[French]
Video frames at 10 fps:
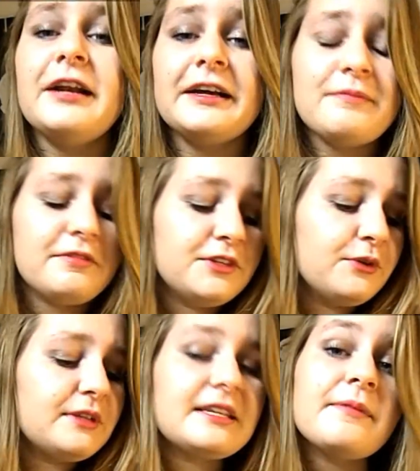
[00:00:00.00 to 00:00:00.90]
voilà, ma
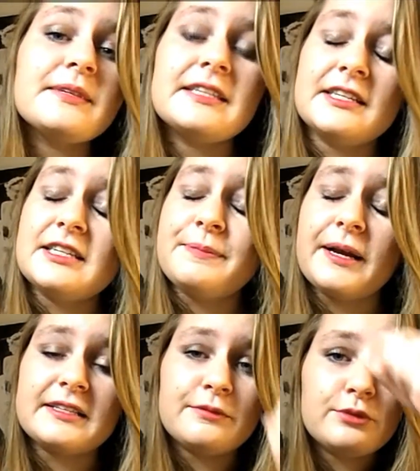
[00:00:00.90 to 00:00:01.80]
vidéo est terminée,
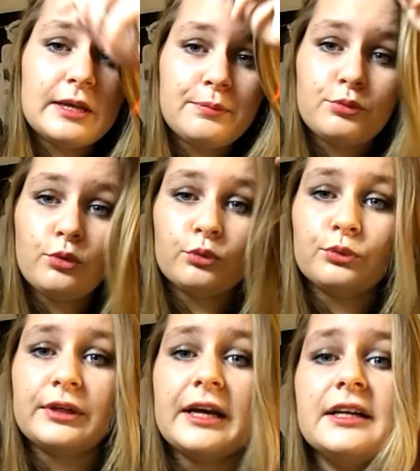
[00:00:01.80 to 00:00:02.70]
j'espère que ça vous a plu en
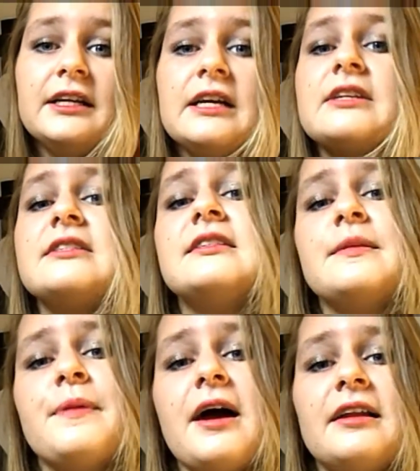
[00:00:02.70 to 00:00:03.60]
tout cas.
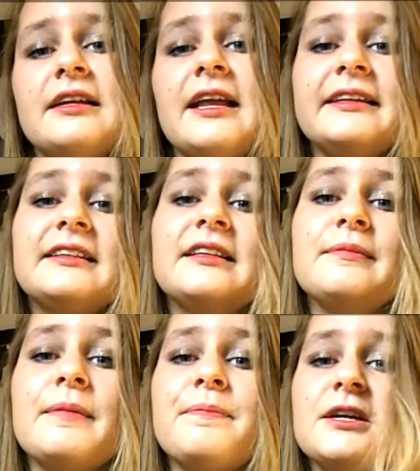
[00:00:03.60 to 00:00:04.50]
N'hésitez pas à aller
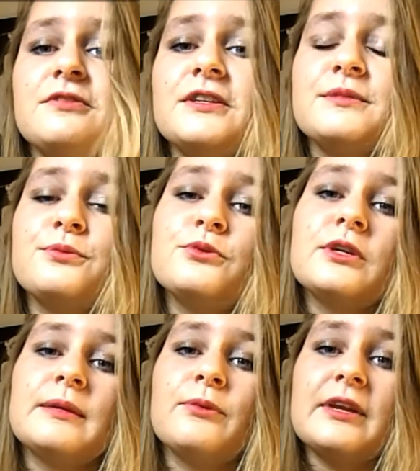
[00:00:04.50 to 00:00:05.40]
liker ma page
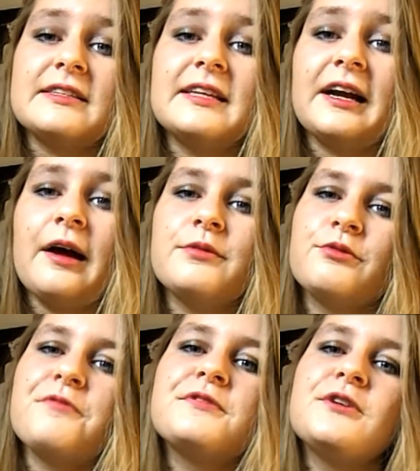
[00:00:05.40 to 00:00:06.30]
Facebook et mon Instagram, je
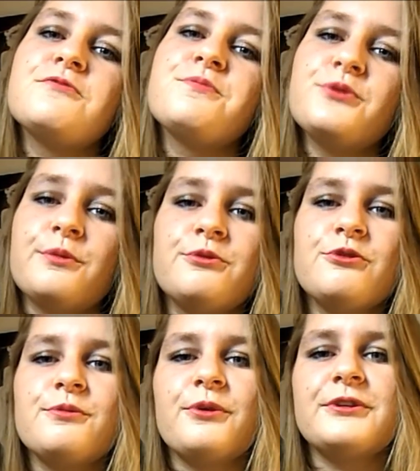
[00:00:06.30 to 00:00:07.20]
vois que vous êtes de plus en plus
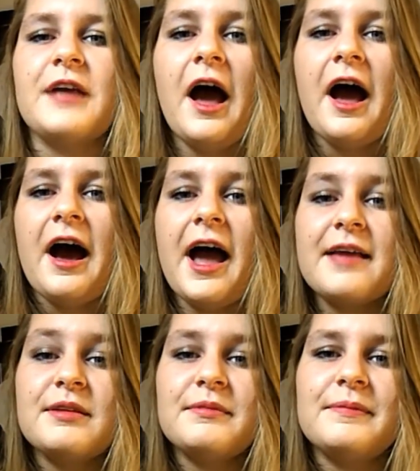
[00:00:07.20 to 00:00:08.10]
nombreuses
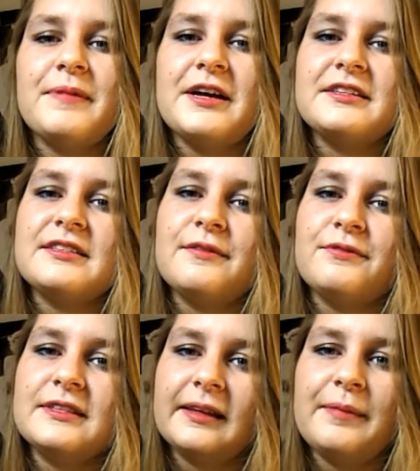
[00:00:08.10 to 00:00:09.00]
à aimer mes pages, ça
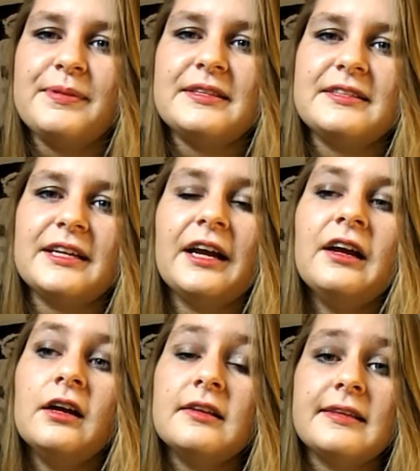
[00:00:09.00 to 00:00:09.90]
me fait très plaisir.
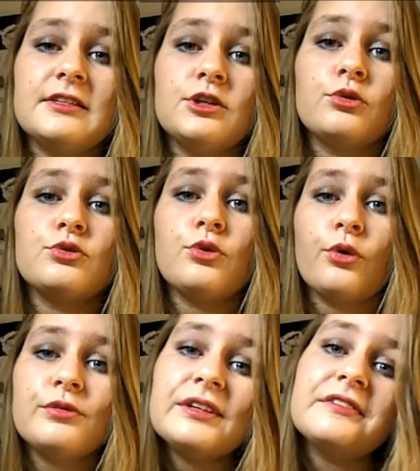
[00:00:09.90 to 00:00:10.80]
Sachez que je
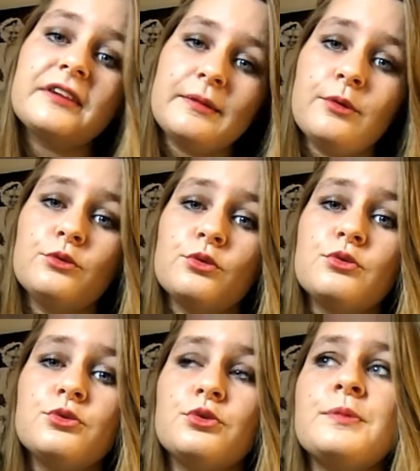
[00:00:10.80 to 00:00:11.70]
reviens vraiment sur
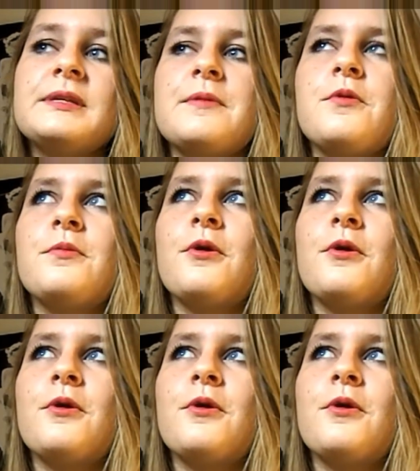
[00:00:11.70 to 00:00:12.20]
YouTube, ça me